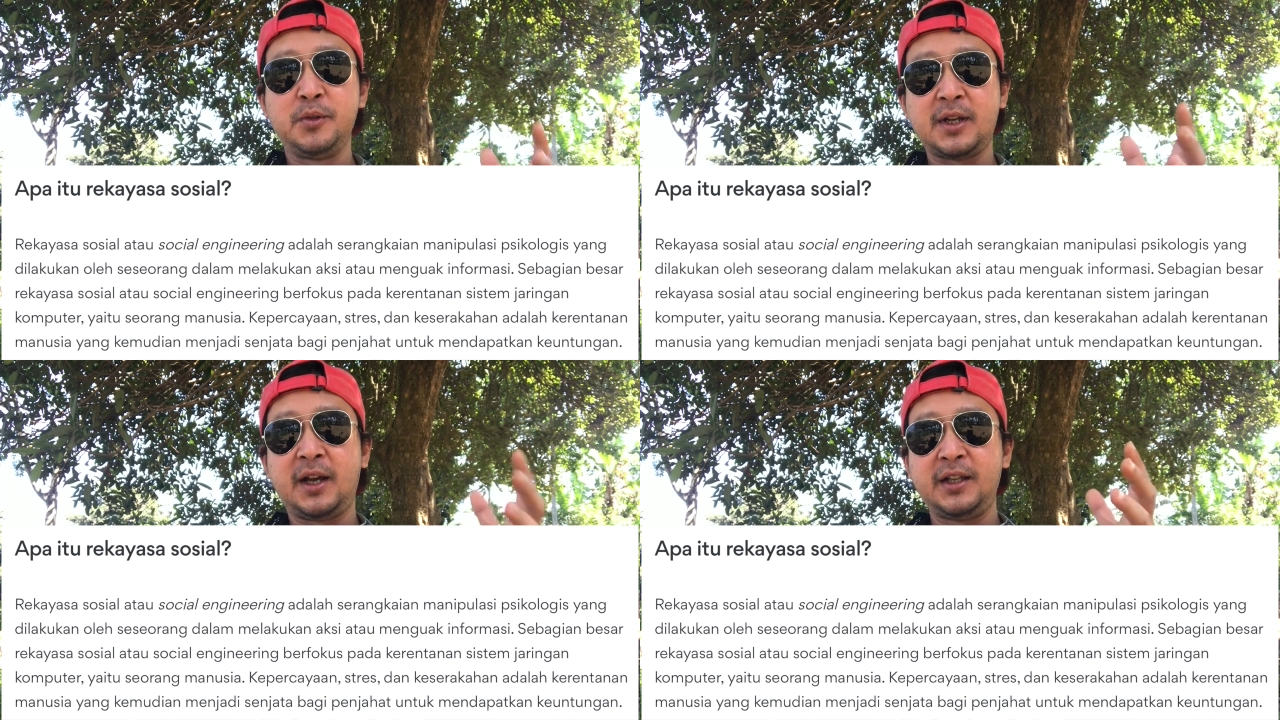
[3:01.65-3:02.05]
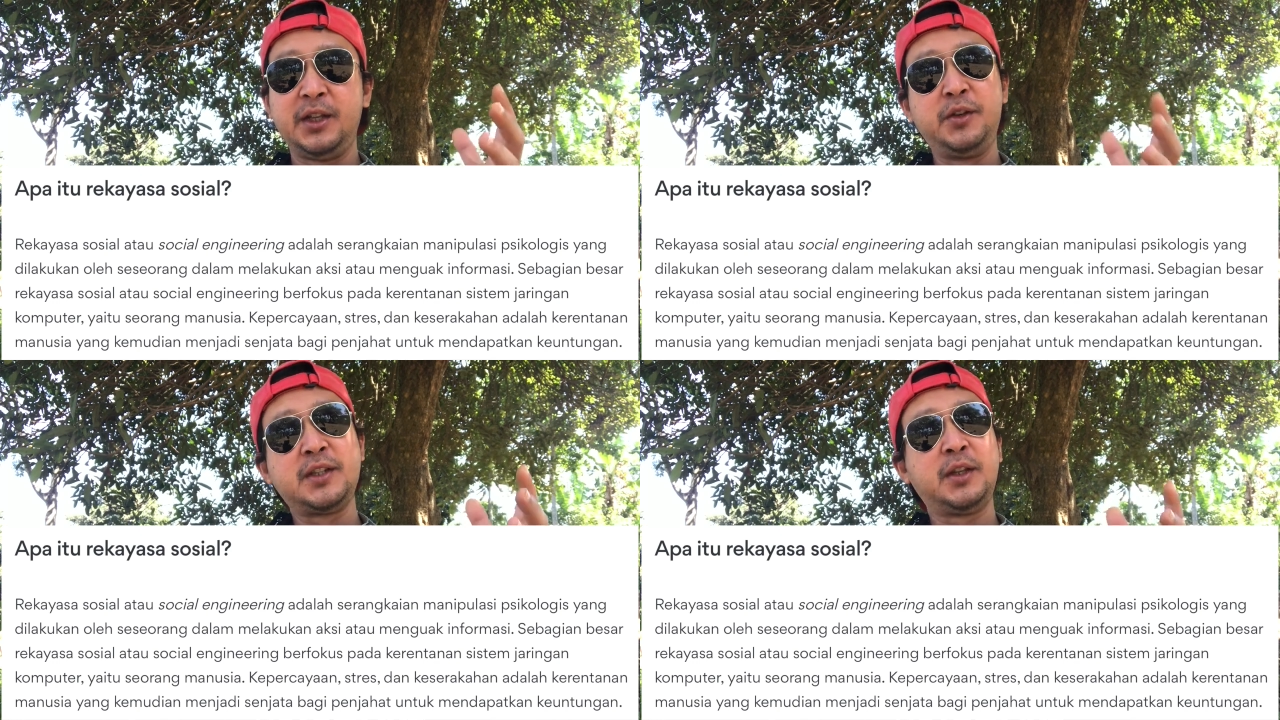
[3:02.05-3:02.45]
usaha di
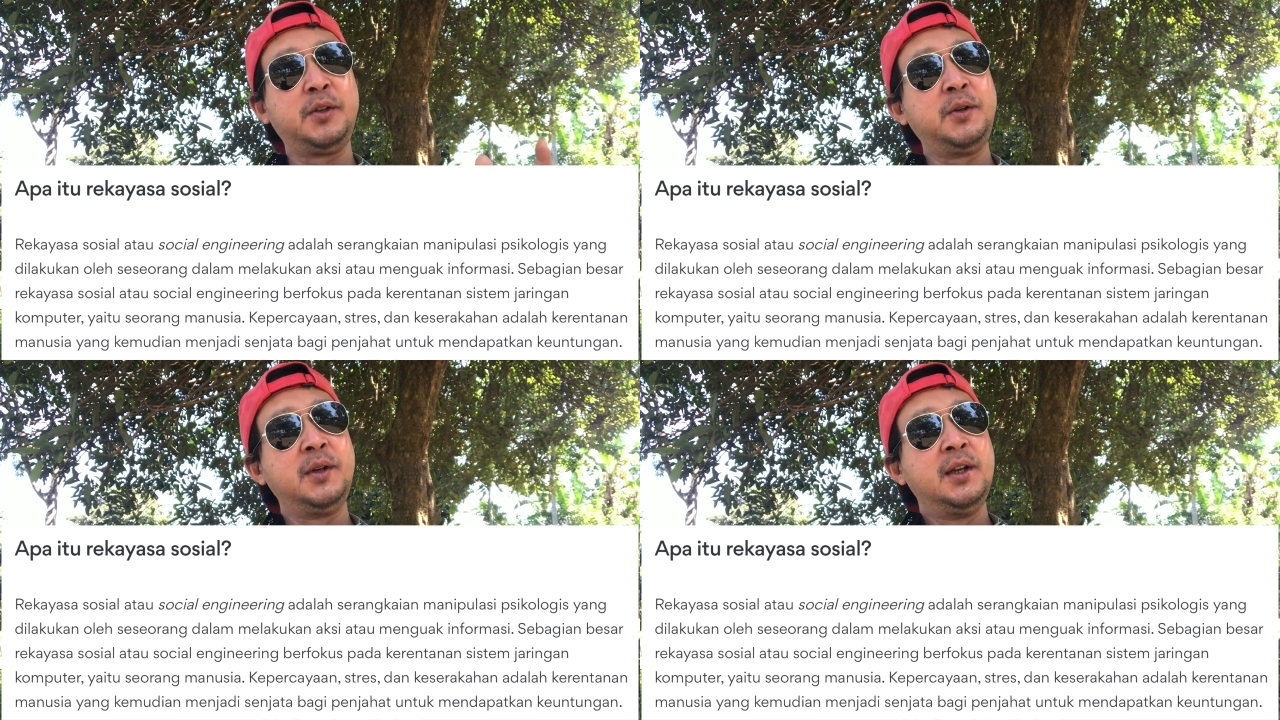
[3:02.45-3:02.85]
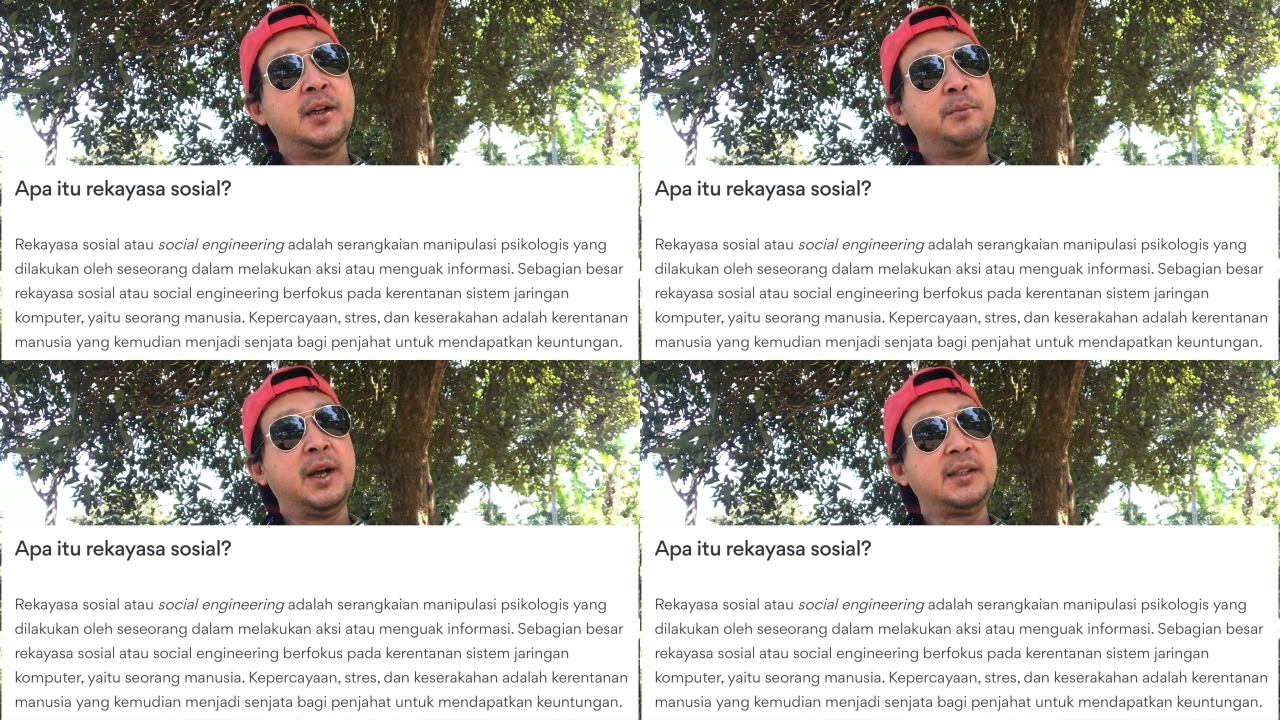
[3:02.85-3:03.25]
Indonesia itu
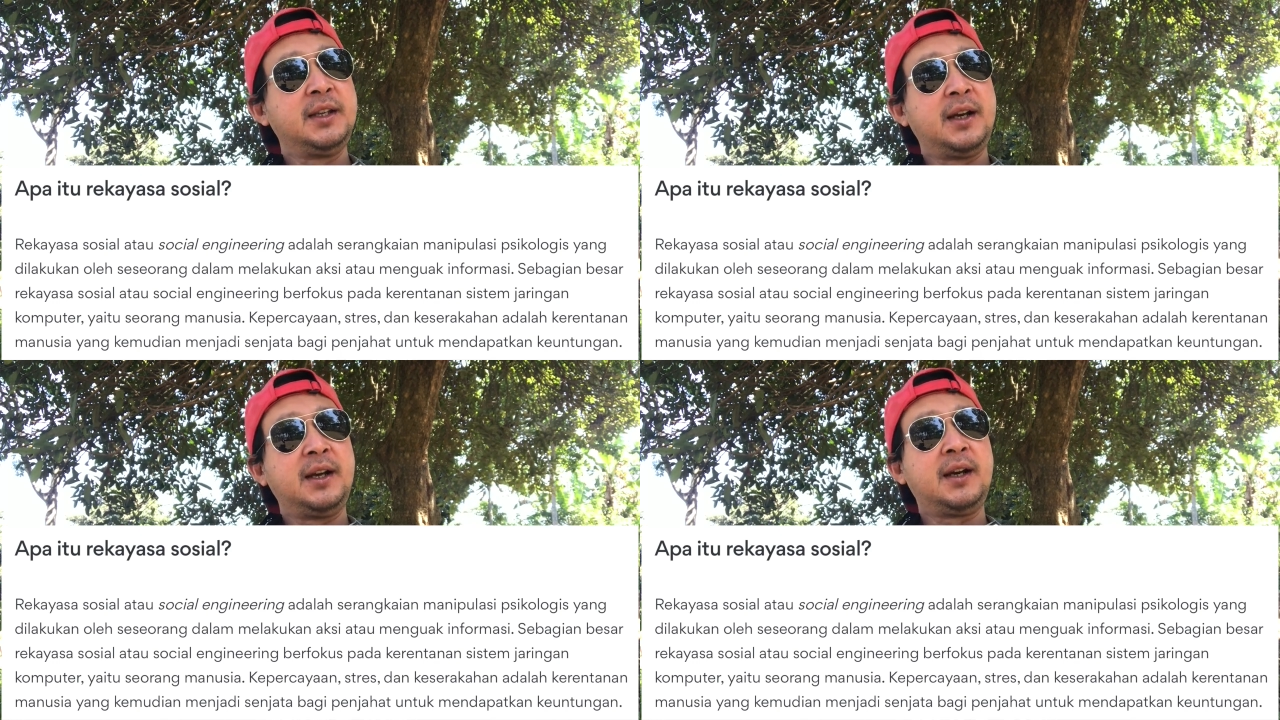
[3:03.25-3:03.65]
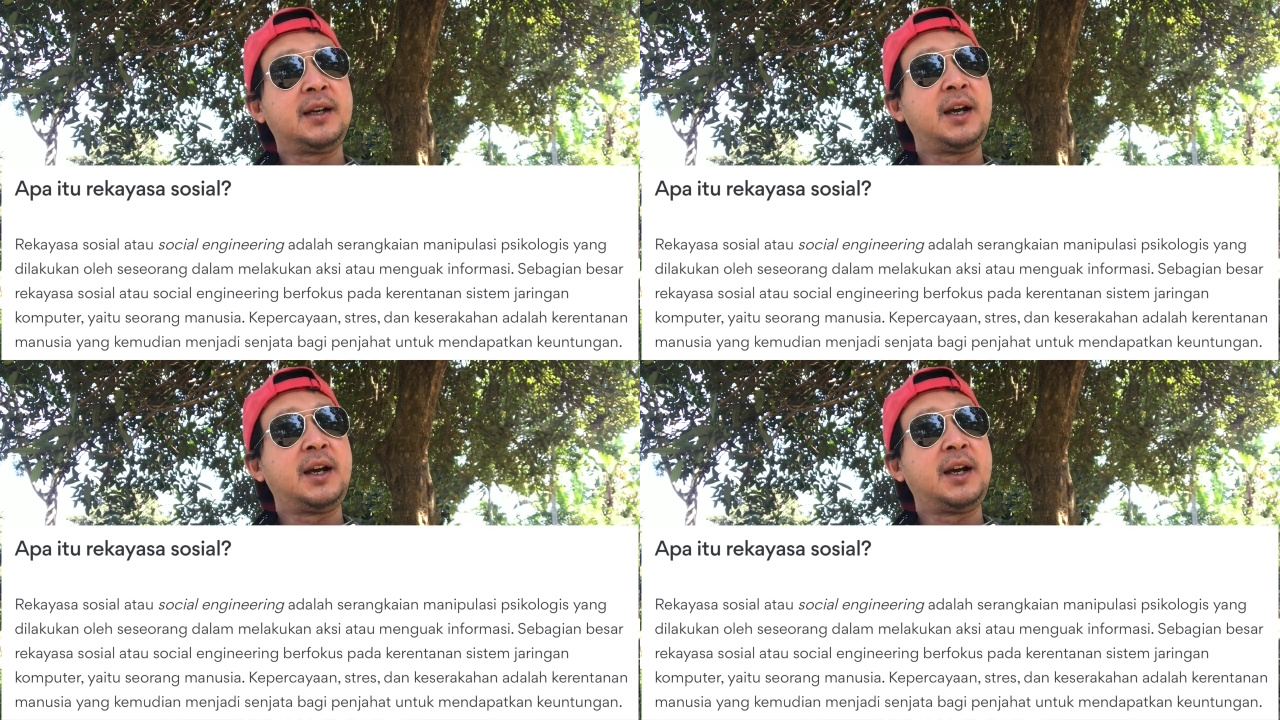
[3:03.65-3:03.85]
banyak